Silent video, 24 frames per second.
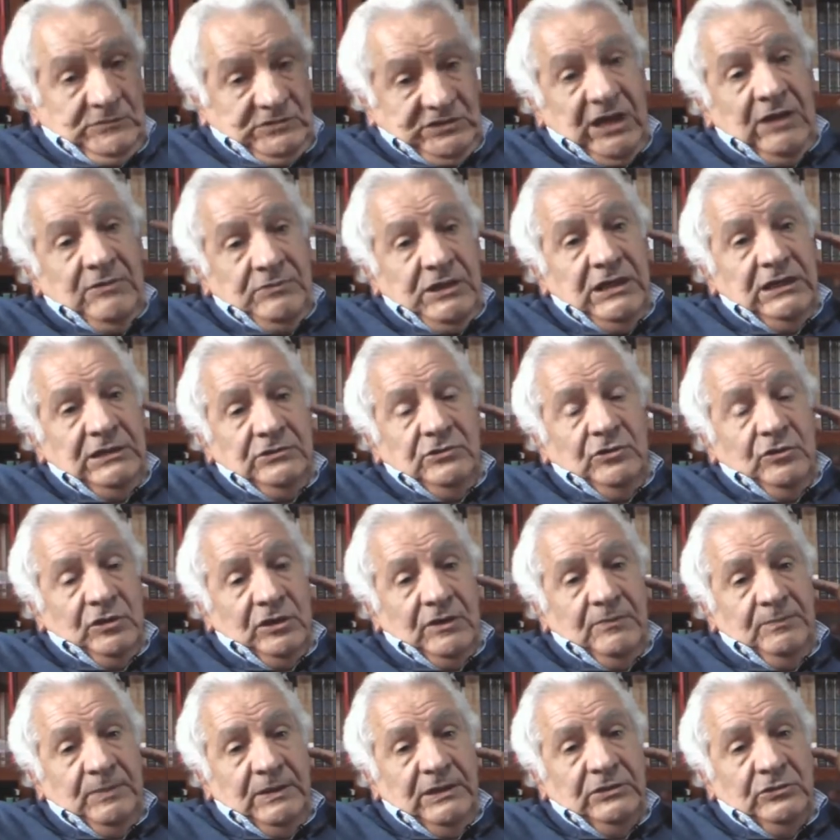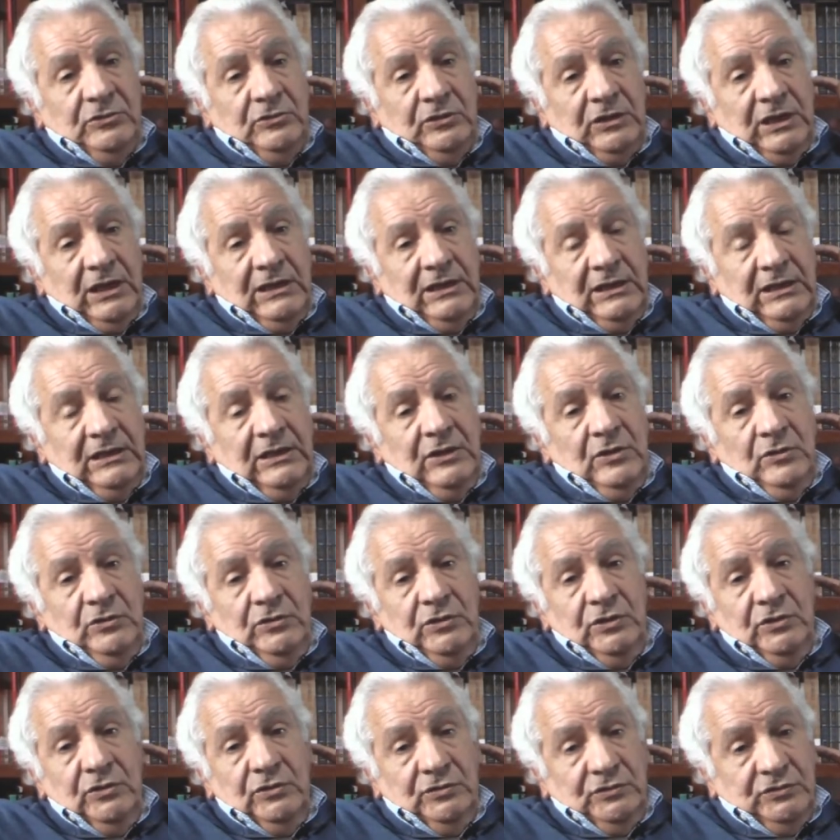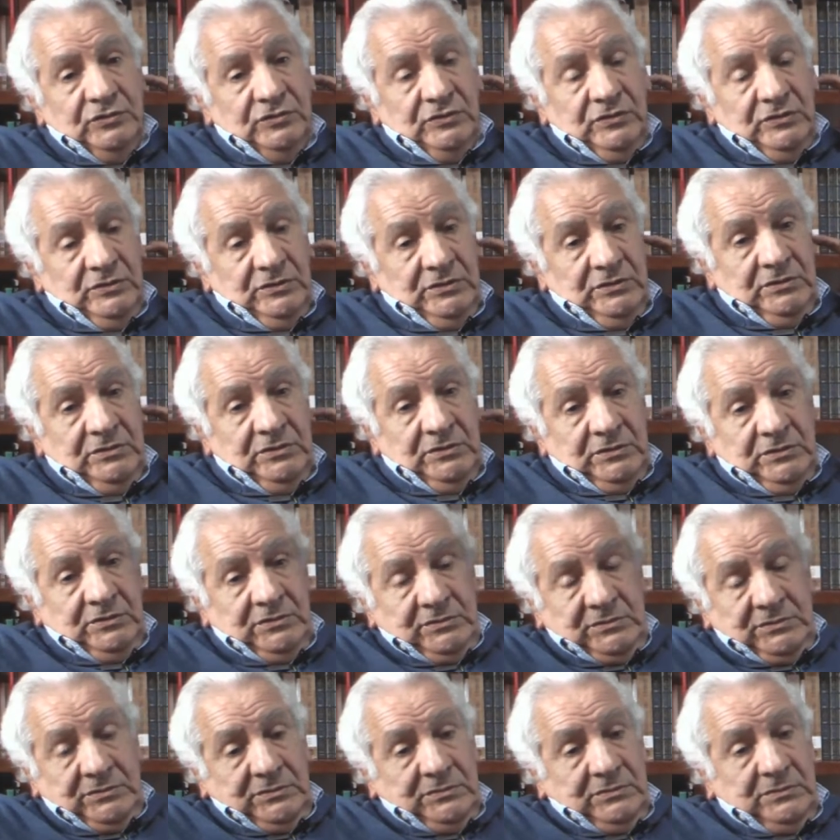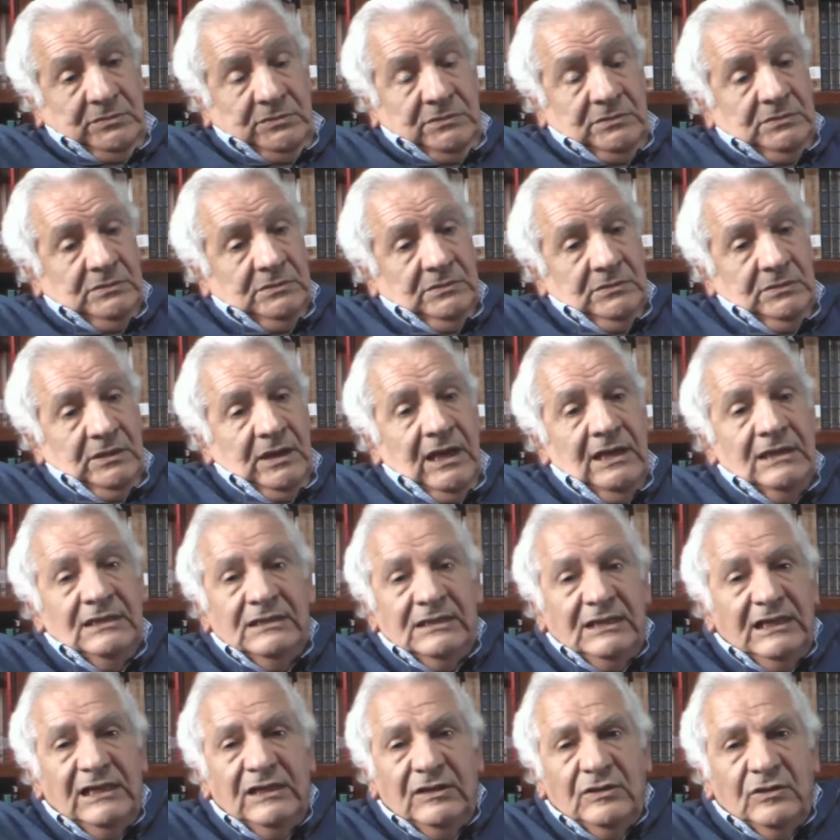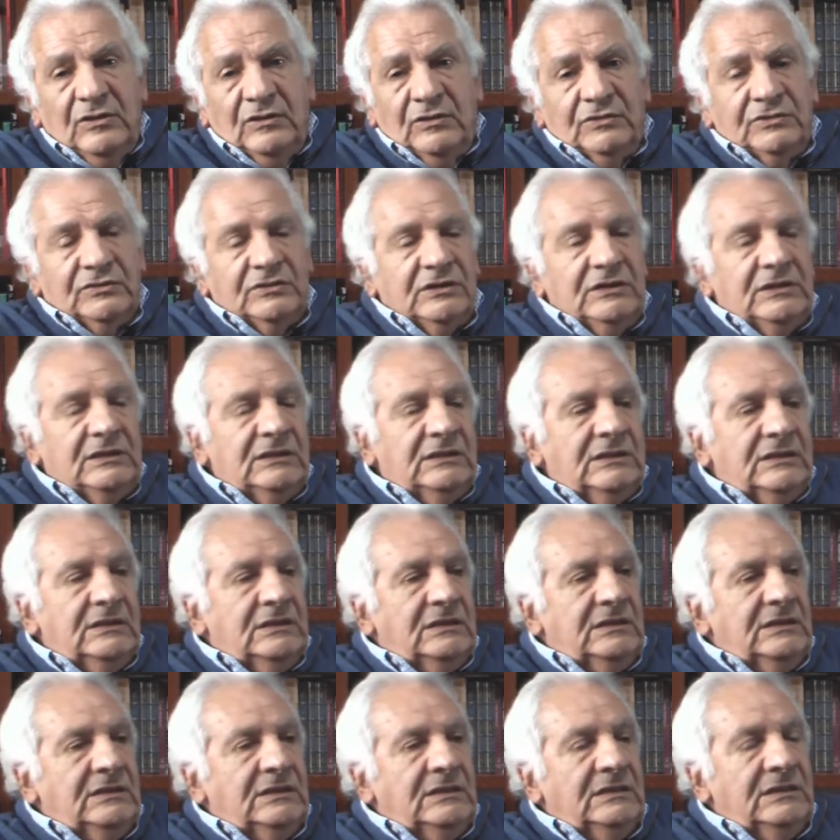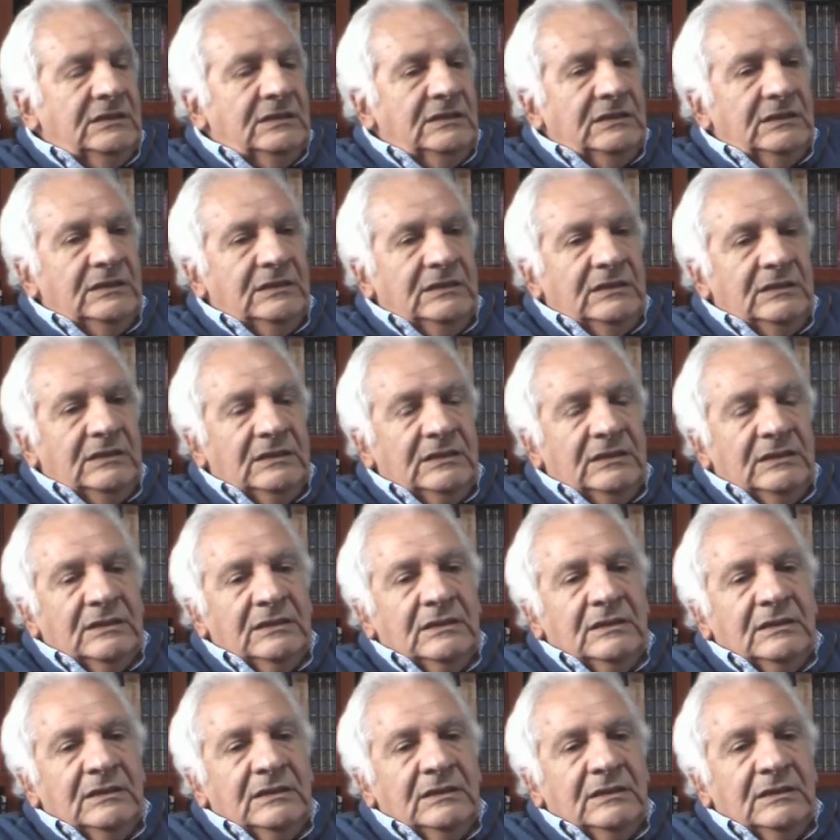sabiendo, repito, que hay criollos ah, andinos y,